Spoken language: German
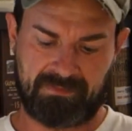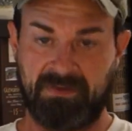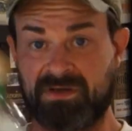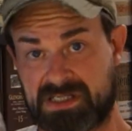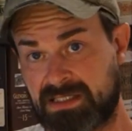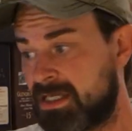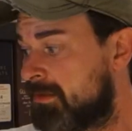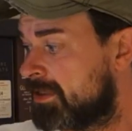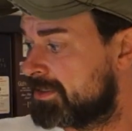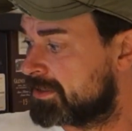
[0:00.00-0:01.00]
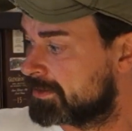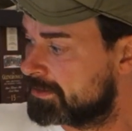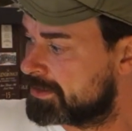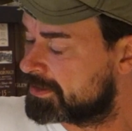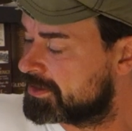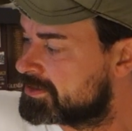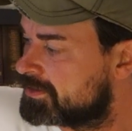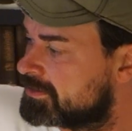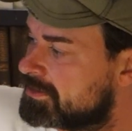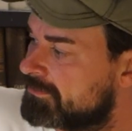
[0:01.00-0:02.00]
Wie gesagt, halber Liter, ne? Ihr kriegt
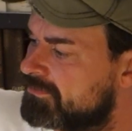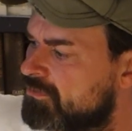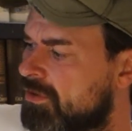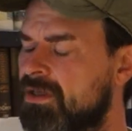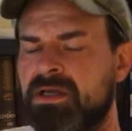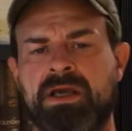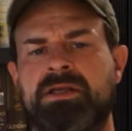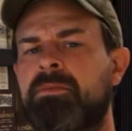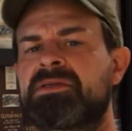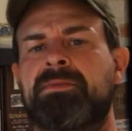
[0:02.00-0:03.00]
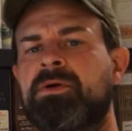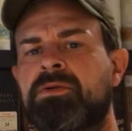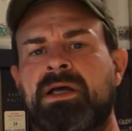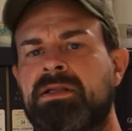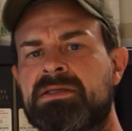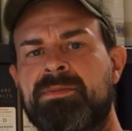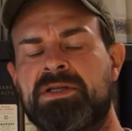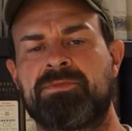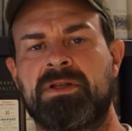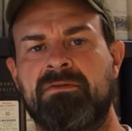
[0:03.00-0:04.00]
ihn nach wie vor. Ich glaube, es gibt auch ein anderes
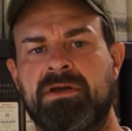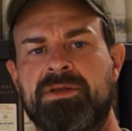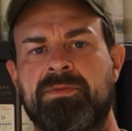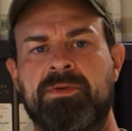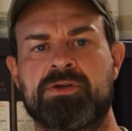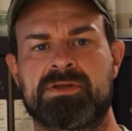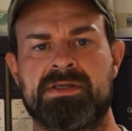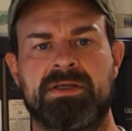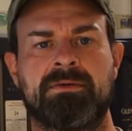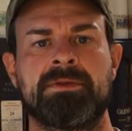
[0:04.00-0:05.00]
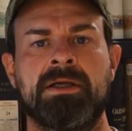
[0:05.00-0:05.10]
Batch mittlerweile, ich bin mir nicht ganz sicher.